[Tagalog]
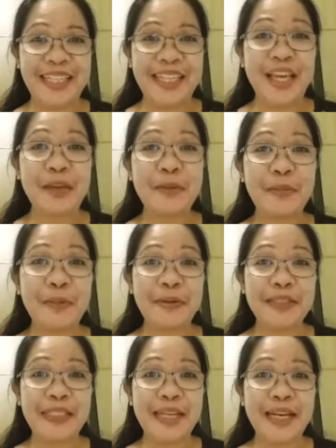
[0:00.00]
Thank you
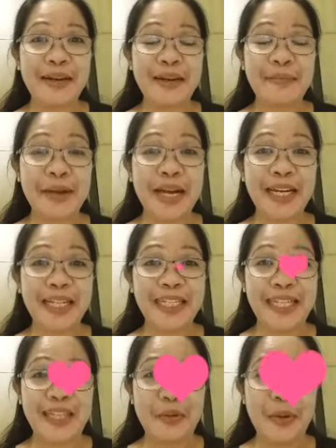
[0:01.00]
po sa mga
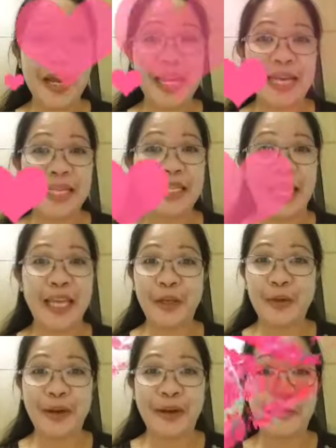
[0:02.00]
nagtitiwala. Thank you